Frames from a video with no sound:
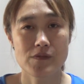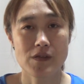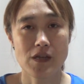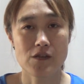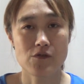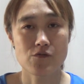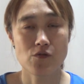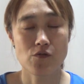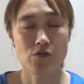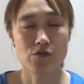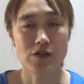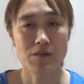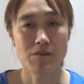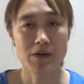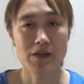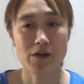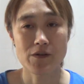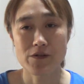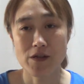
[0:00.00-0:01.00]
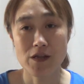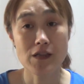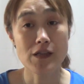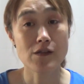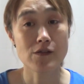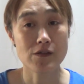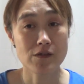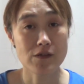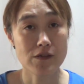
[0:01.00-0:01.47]
立つ頃にはまだ寝
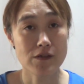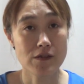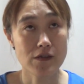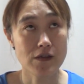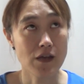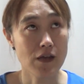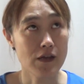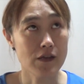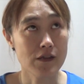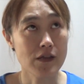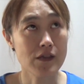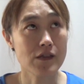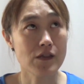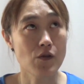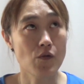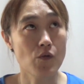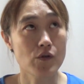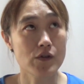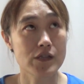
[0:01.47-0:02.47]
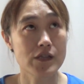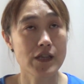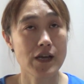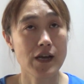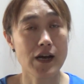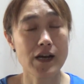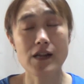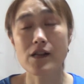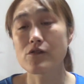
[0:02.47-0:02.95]
て、えー、寝て起き
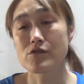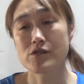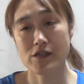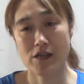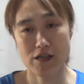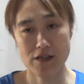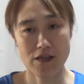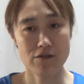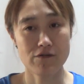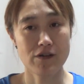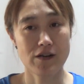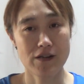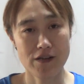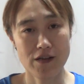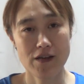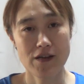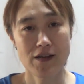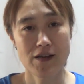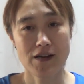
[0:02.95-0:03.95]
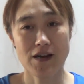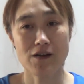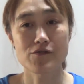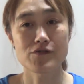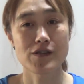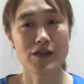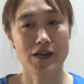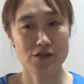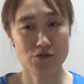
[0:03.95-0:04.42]
てからの時間になるからね
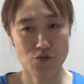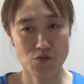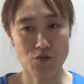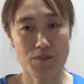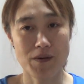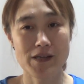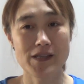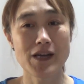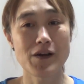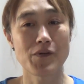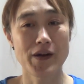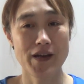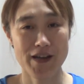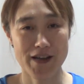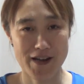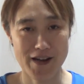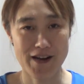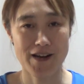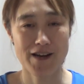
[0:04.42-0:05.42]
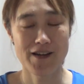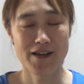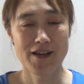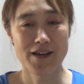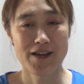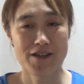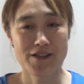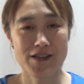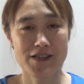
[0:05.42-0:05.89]
覚醒がちょうど間に合わへんから
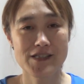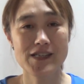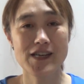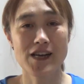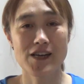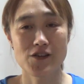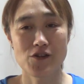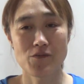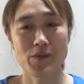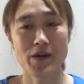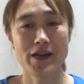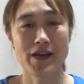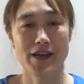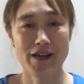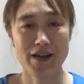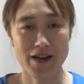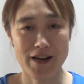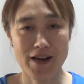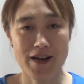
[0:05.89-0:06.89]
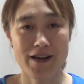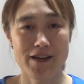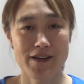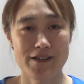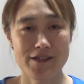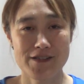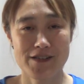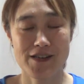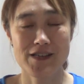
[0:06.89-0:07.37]
で時間読めへんから
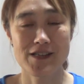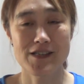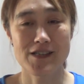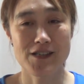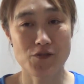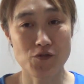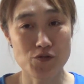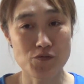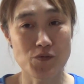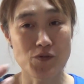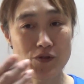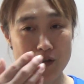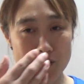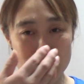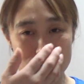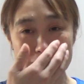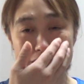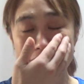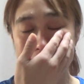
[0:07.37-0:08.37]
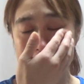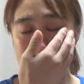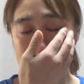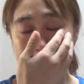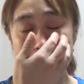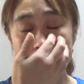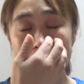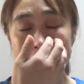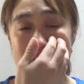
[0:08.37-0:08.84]
さっき教授も言ったけど時間
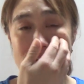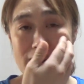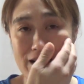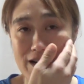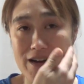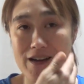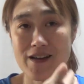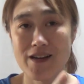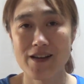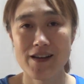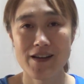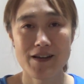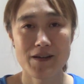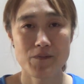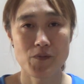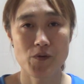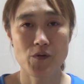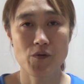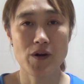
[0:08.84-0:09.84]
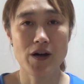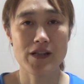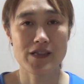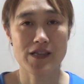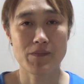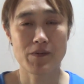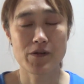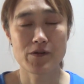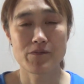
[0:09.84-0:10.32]
読めへんからもうご飯
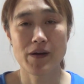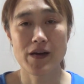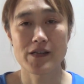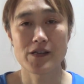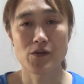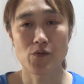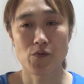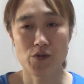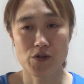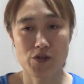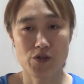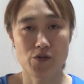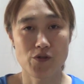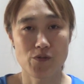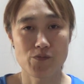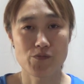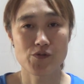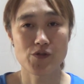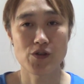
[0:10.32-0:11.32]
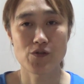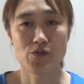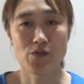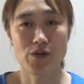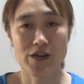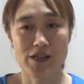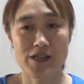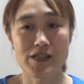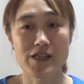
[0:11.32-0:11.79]
食べる前にコーヒーを飲むっていう
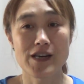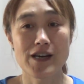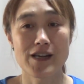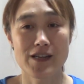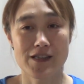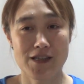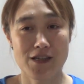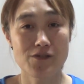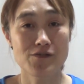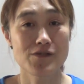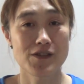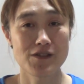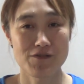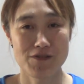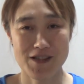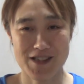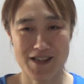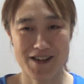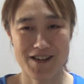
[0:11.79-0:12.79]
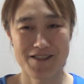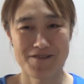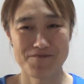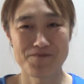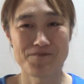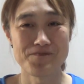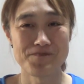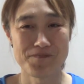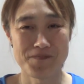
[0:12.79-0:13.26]
のが理にかなってるって言ってた、
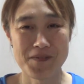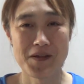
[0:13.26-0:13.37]
うん、